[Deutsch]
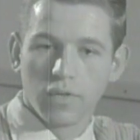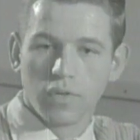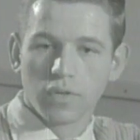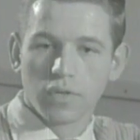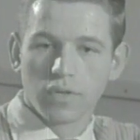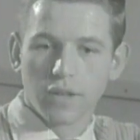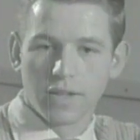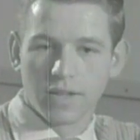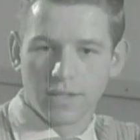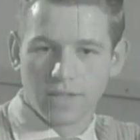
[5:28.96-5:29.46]

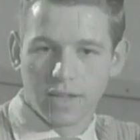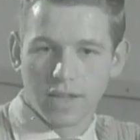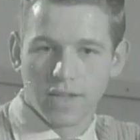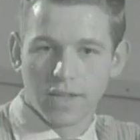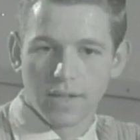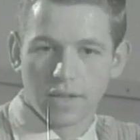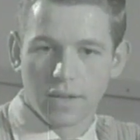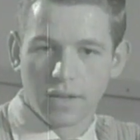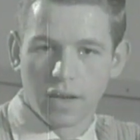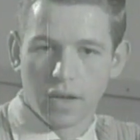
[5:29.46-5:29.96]
unser
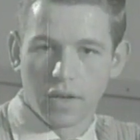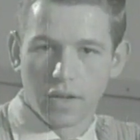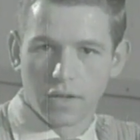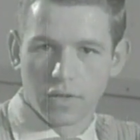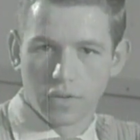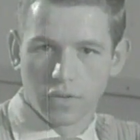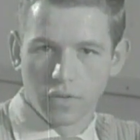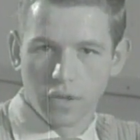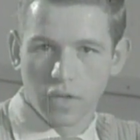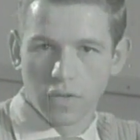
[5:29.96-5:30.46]
Interesse an der
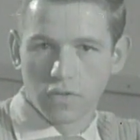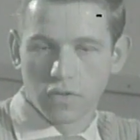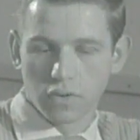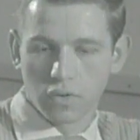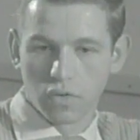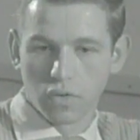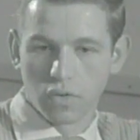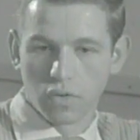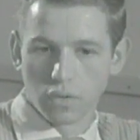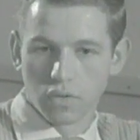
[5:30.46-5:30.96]

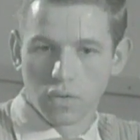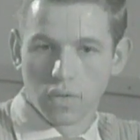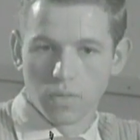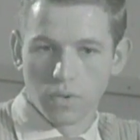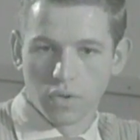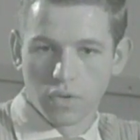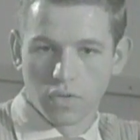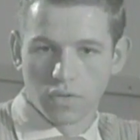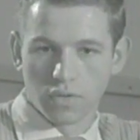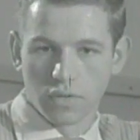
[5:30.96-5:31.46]
Sowjetzone und dem
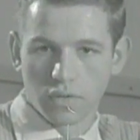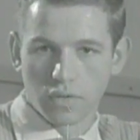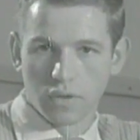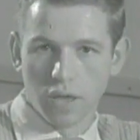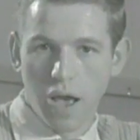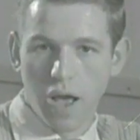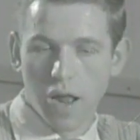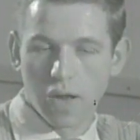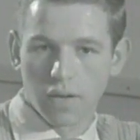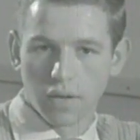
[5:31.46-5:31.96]
Osten
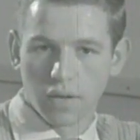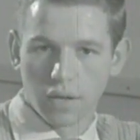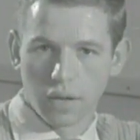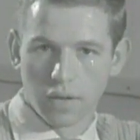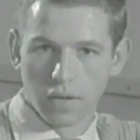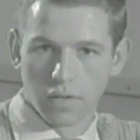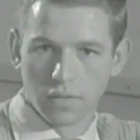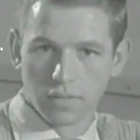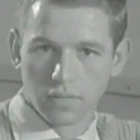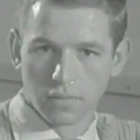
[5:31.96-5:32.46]
erhalten
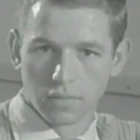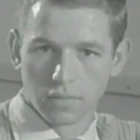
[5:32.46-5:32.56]
kann.